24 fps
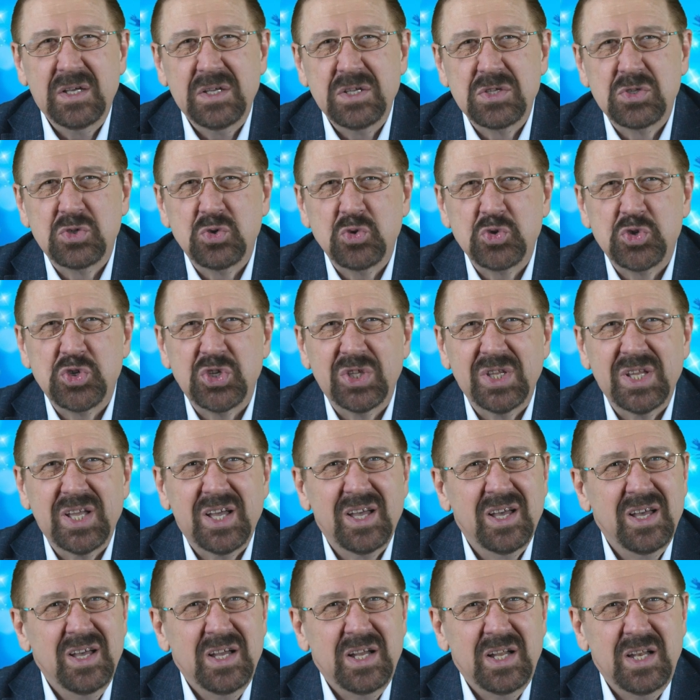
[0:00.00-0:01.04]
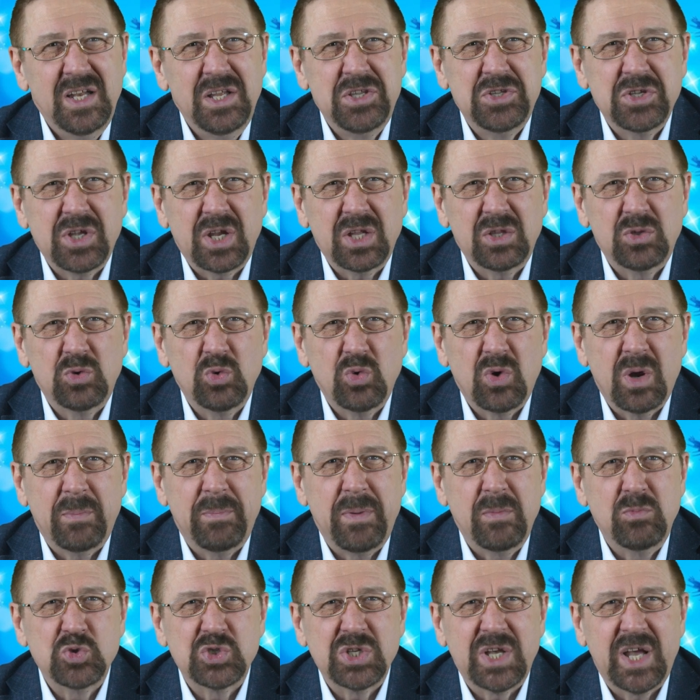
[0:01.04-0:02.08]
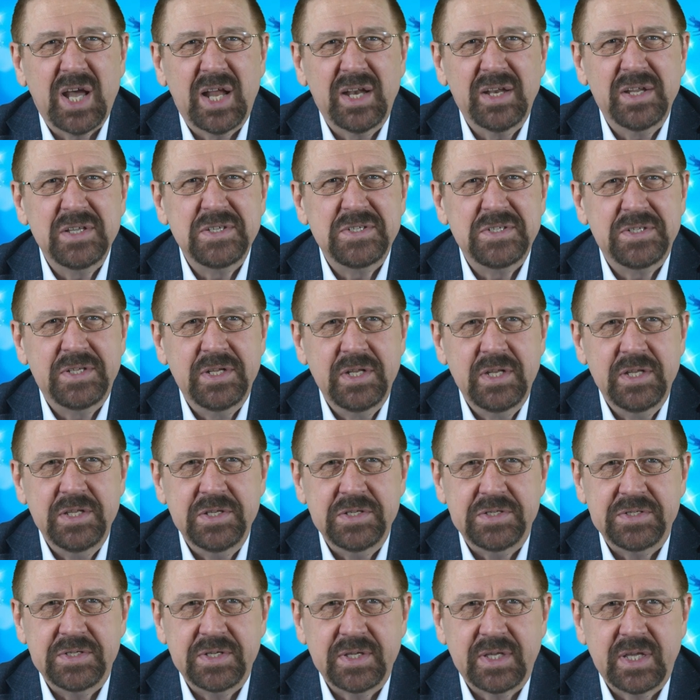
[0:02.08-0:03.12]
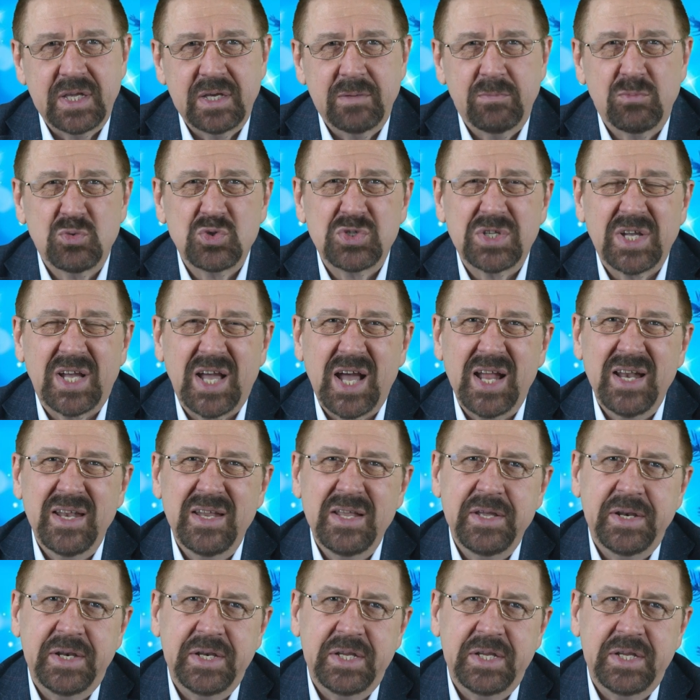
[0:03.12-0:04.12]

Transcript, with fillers: Изучена литература по музыкальной стилистике, музыкальной